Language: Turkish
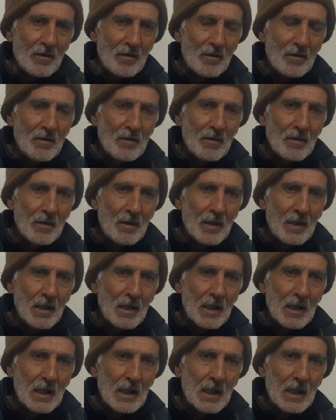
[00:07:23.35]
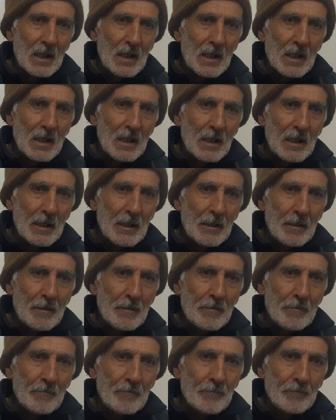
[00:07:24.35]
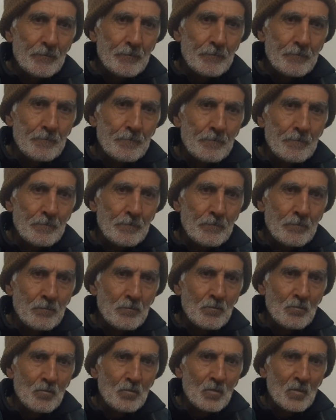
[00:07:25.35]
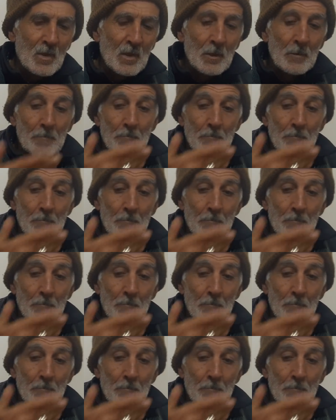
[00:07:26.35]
Tabi sonuçta Mesih bizim düşüncemize göre İslam'a yardım edecek.